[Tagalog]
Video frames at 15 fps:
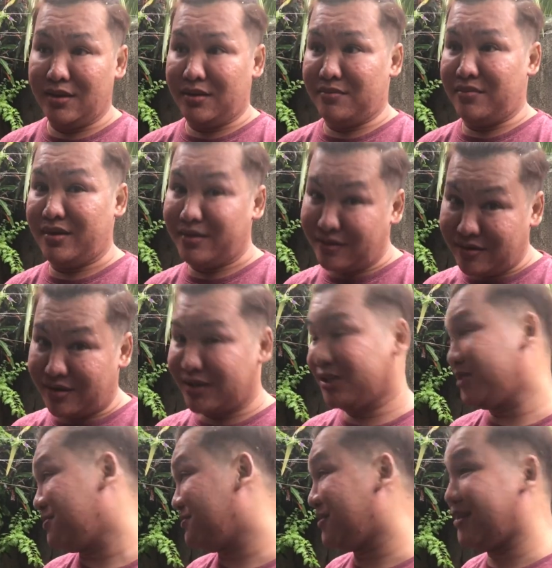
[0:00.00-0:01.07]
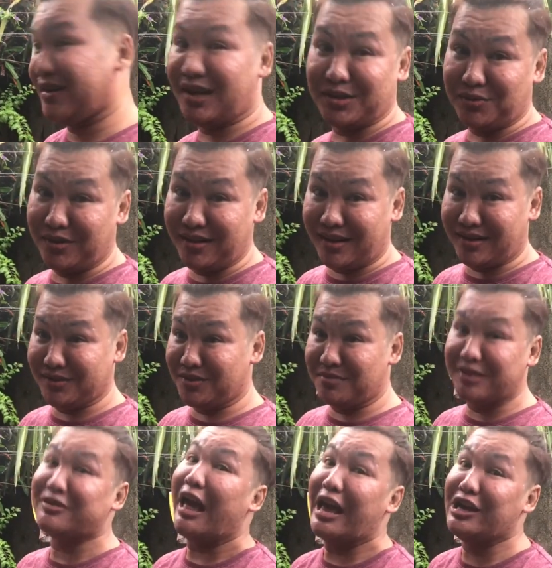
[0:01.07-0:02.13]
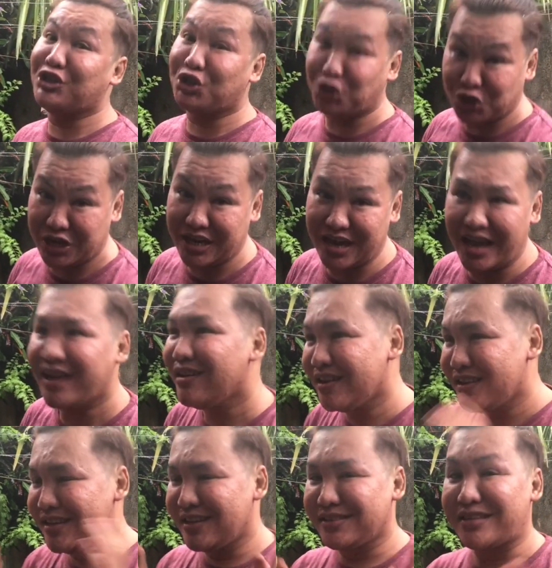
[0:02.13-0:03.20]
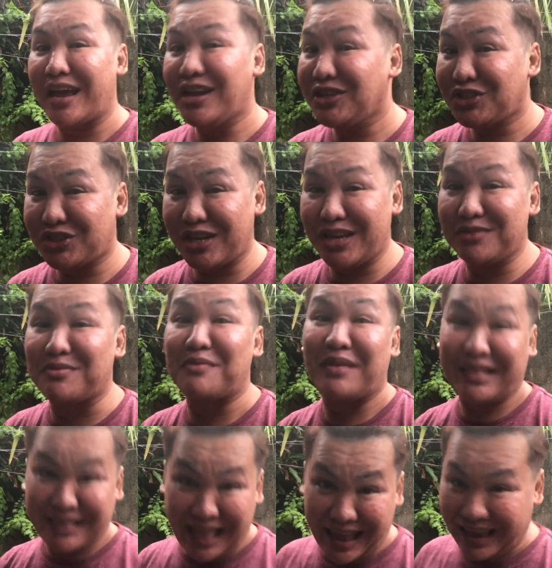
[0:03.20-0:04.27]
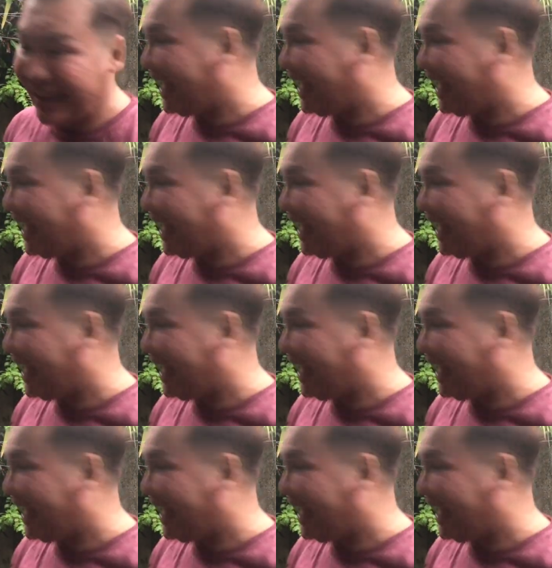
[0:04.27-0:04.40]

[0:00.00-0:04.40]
My gosh, ma ano lang, no, matay chi. Ay, tai chi, eh, mamatay.